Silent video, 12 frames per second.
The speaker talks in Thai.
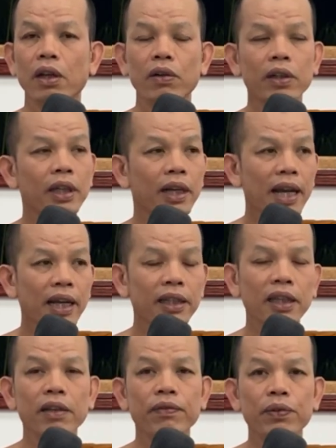เราก็จะนั่ง
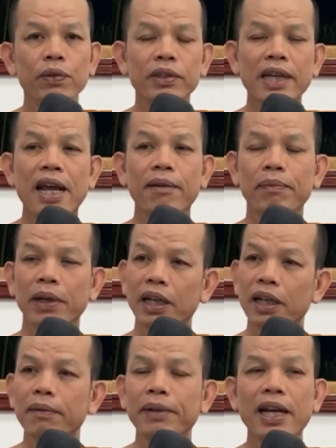คิดฟุ้งซ่านเผ
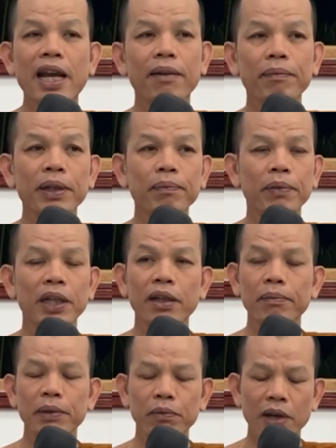ลอไม่ได้ปุ๊บเผล
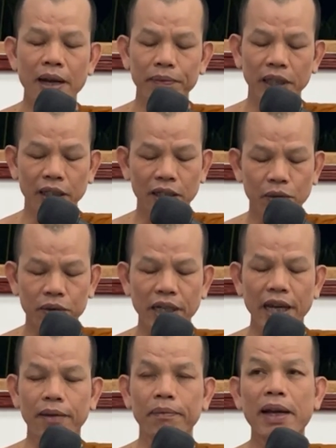อปุ๊บความคิดเข้า
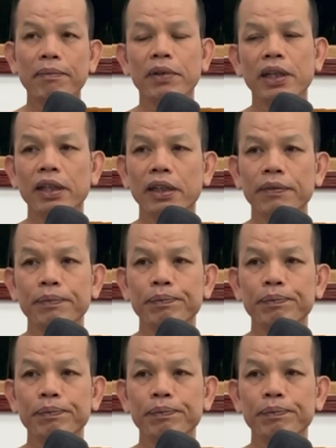แทรกปั๊บเลย